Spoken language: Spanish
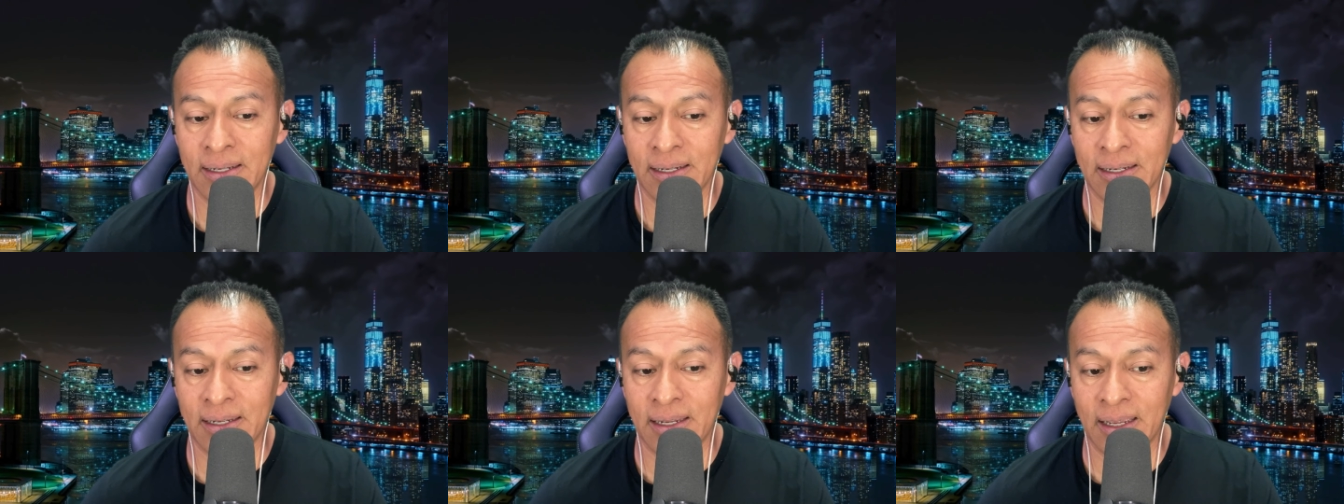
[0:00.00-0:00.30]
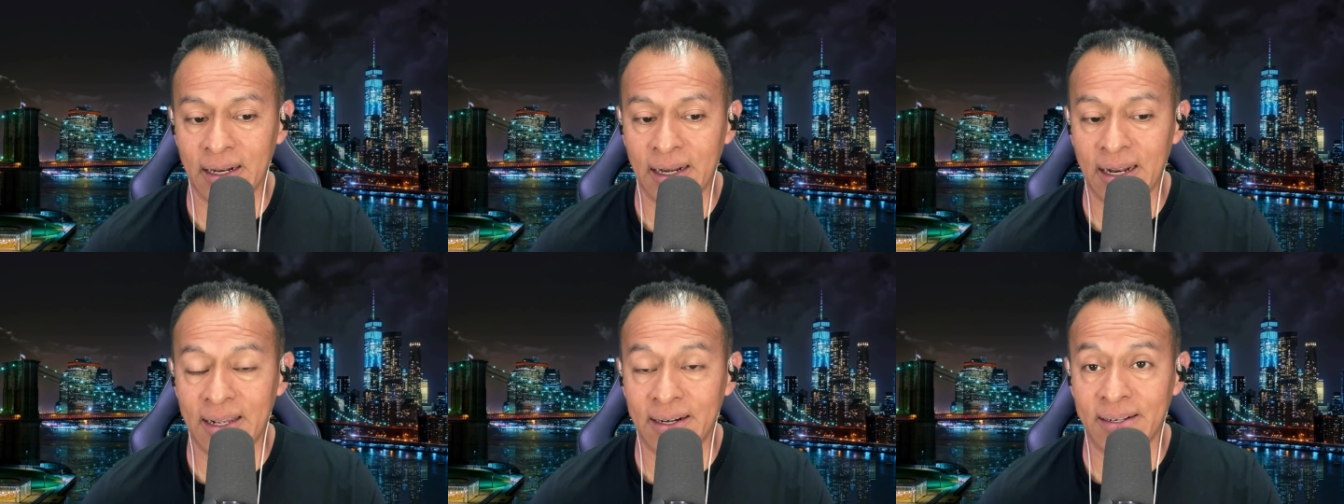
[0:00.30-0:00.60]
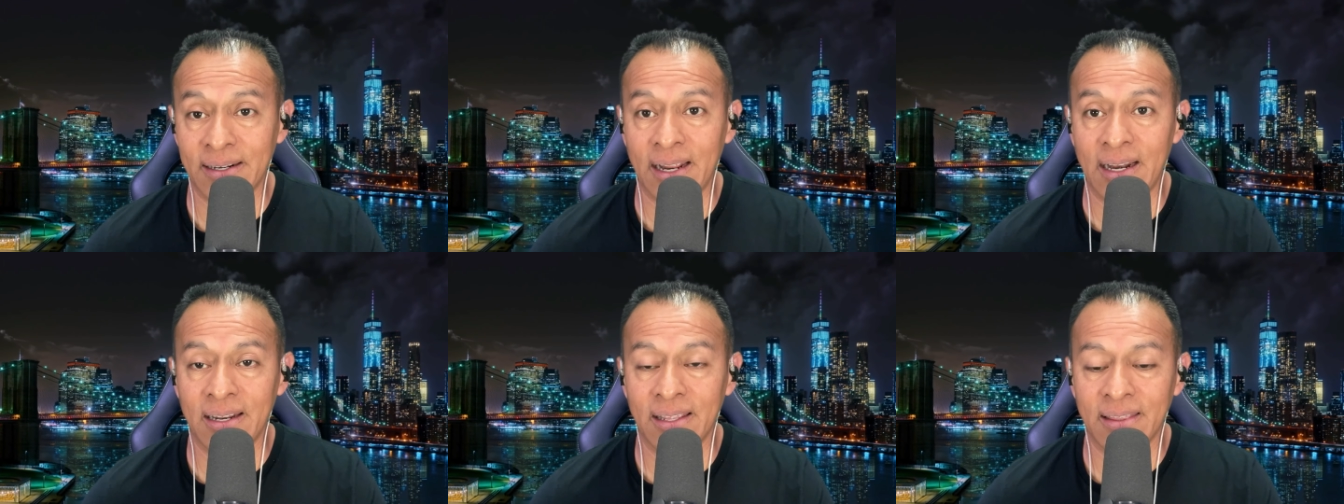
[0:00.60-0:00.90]
que la
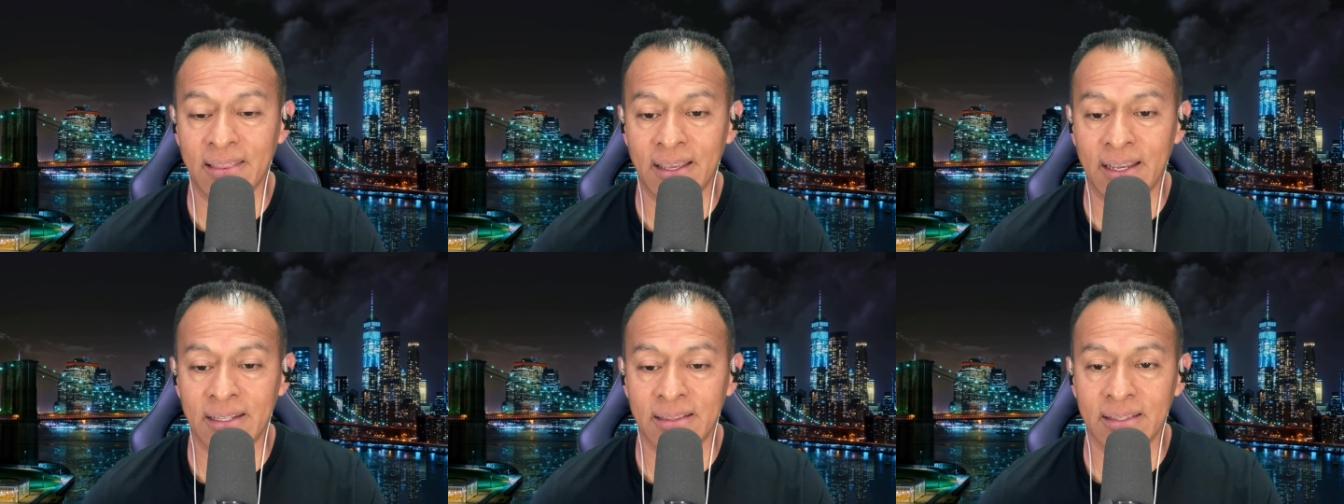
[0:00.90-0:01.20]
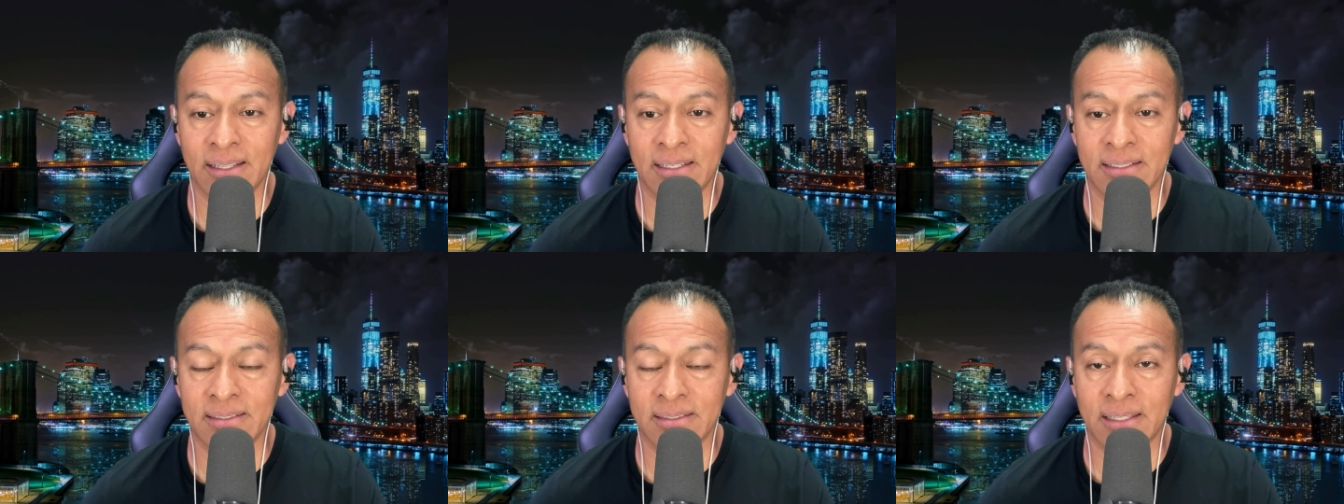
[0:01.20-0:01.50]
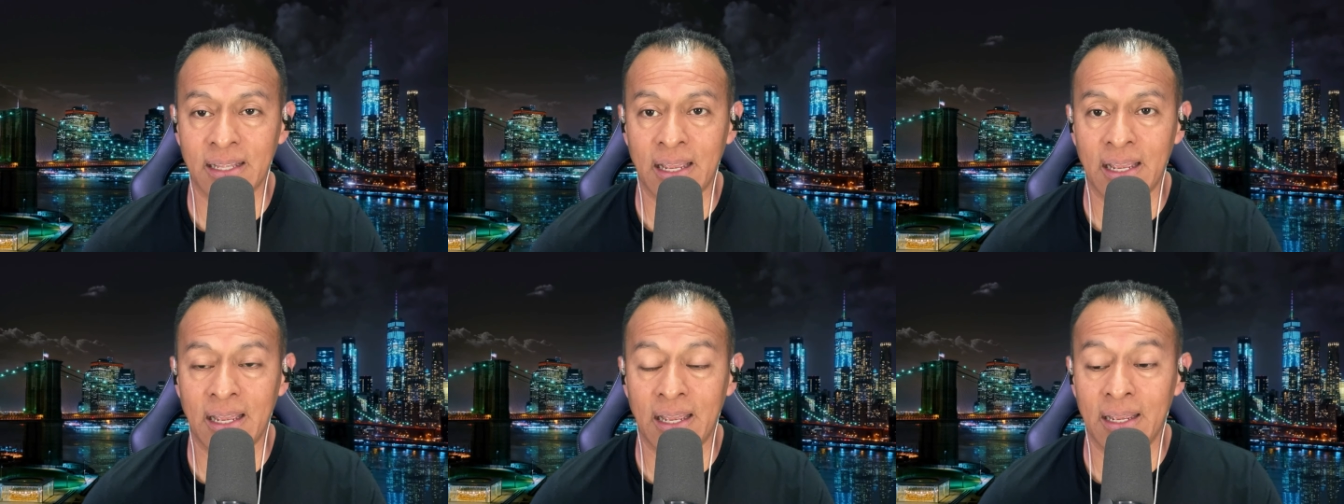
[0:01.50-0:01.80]
realidad
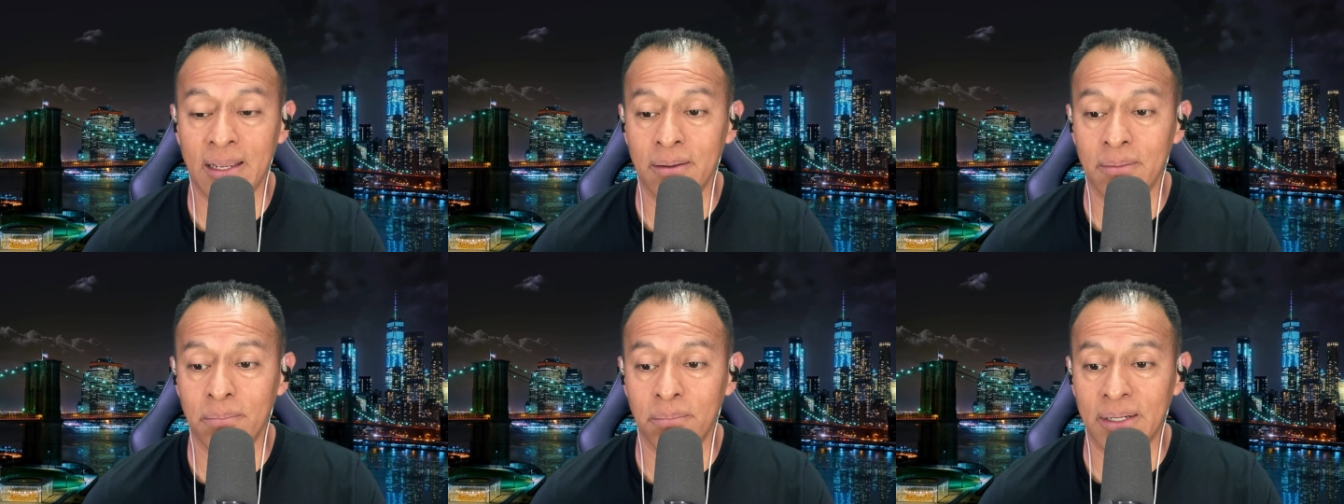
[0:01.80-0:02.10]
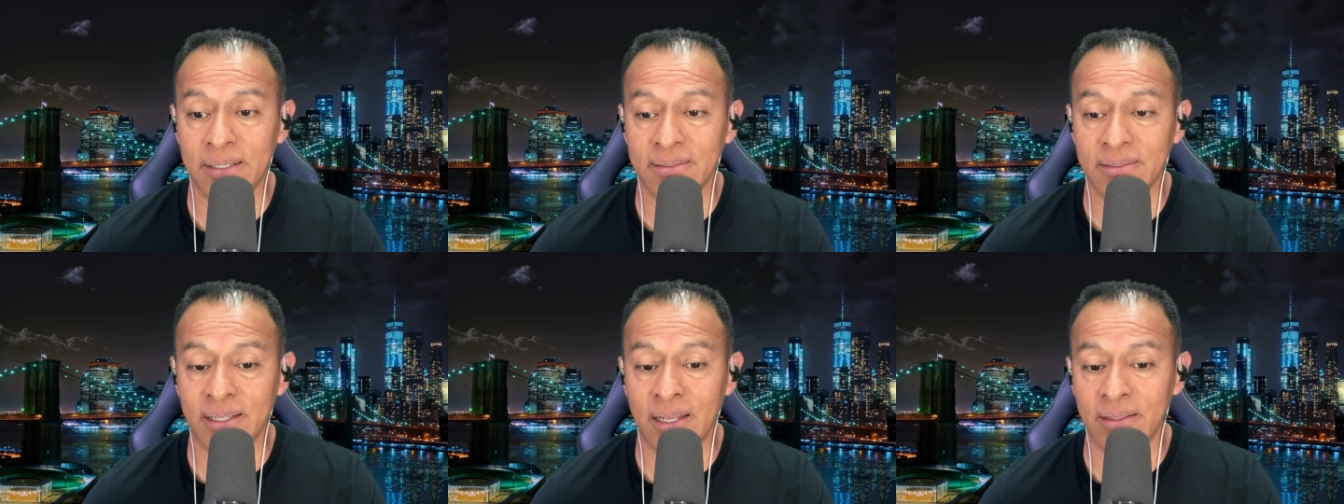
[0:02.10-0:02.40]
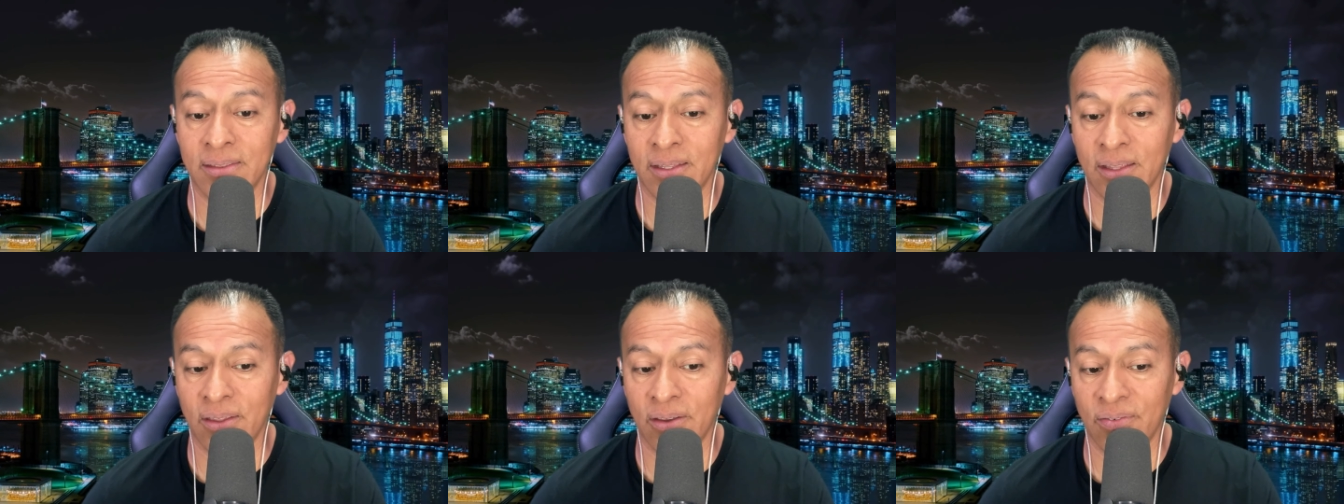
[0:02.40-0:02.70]
está
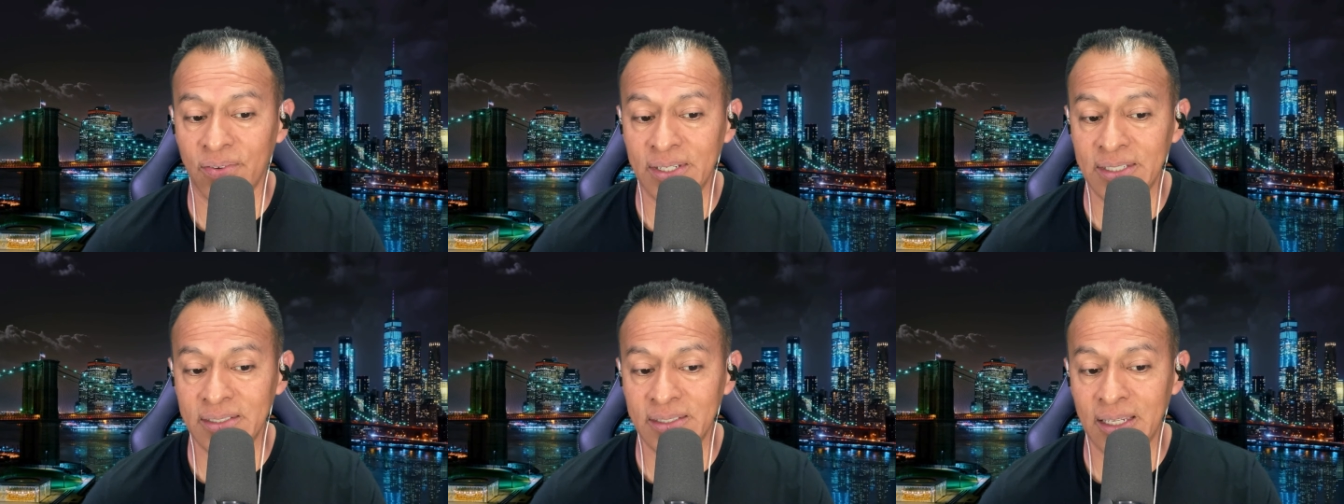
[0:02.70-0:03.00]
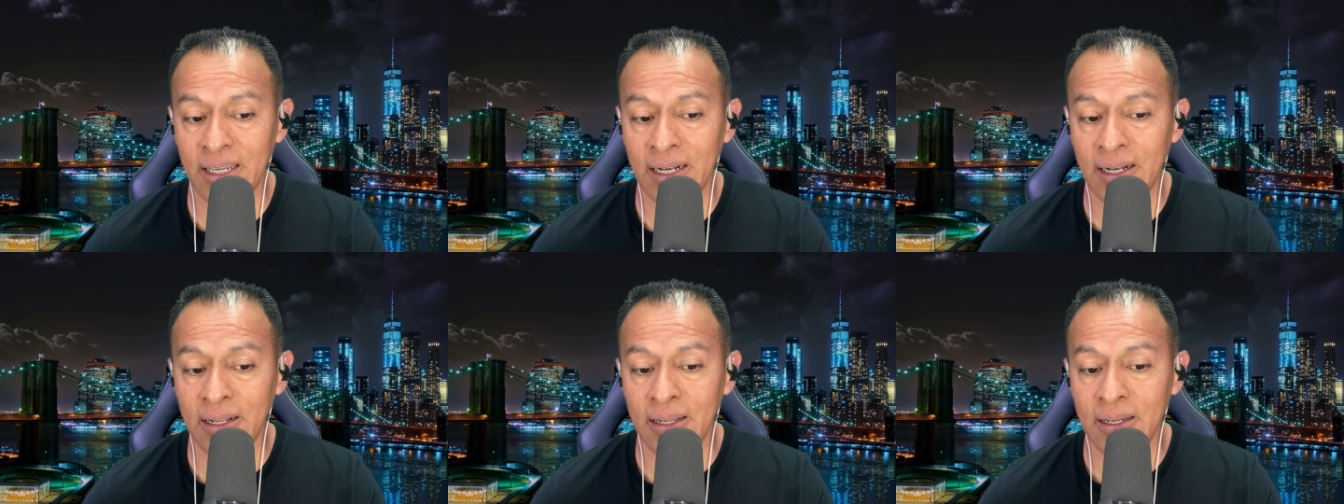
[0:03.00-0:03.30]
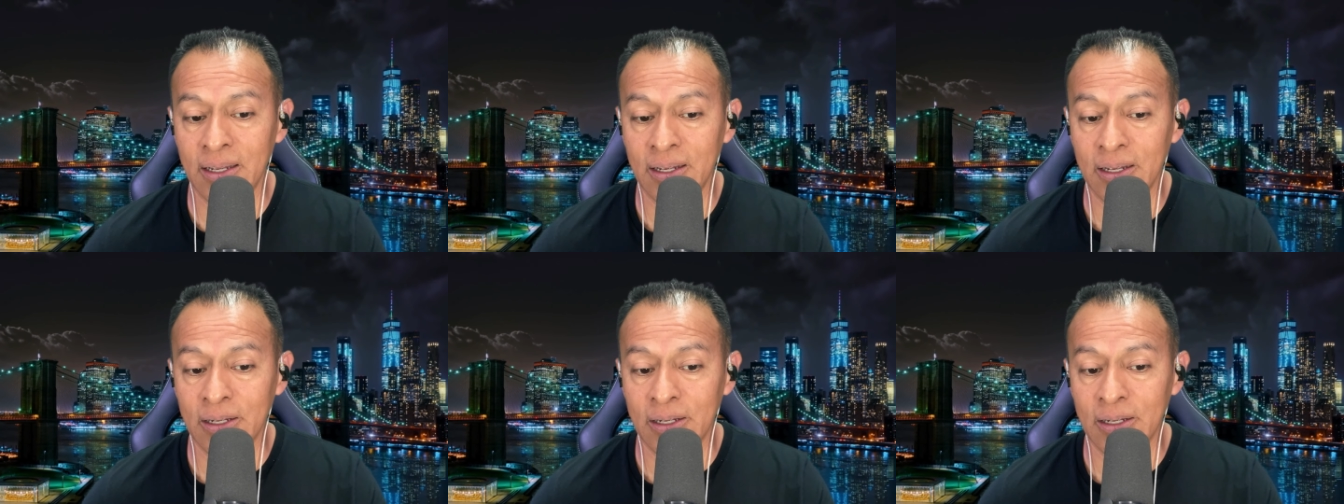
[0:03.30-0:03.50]
bastante difícil,